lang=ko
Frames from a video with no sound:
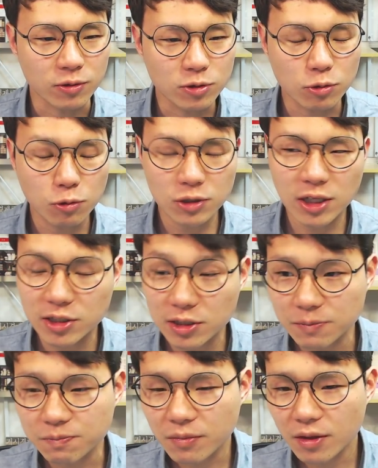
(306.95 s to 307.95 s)
저도 사실
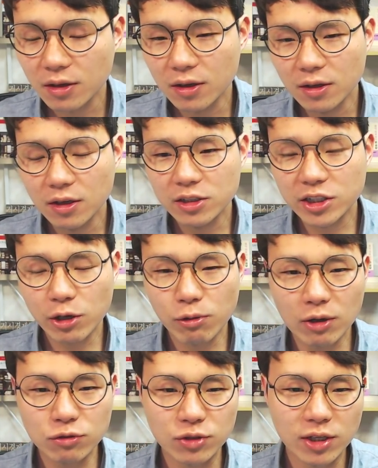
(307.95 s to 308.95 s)

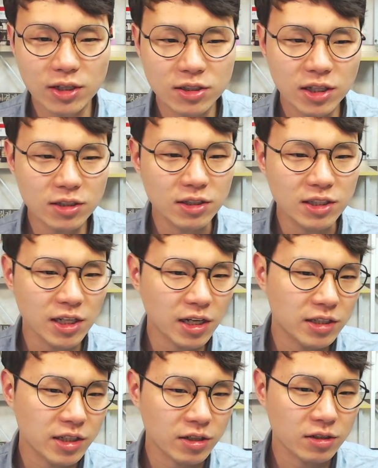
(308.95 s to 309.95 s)
쉐어하우스에 대한 책은 이 책이
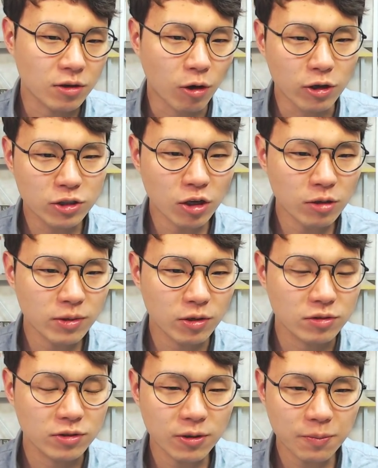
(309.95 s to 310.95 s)
이제 거의
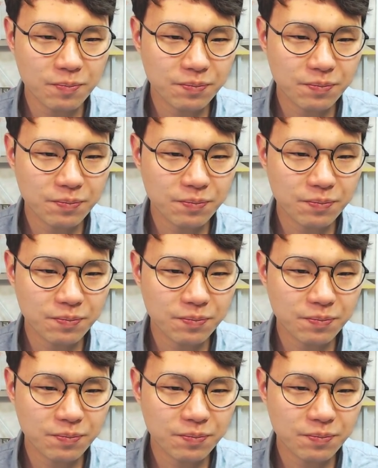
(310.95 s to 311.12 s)
처음이거든요.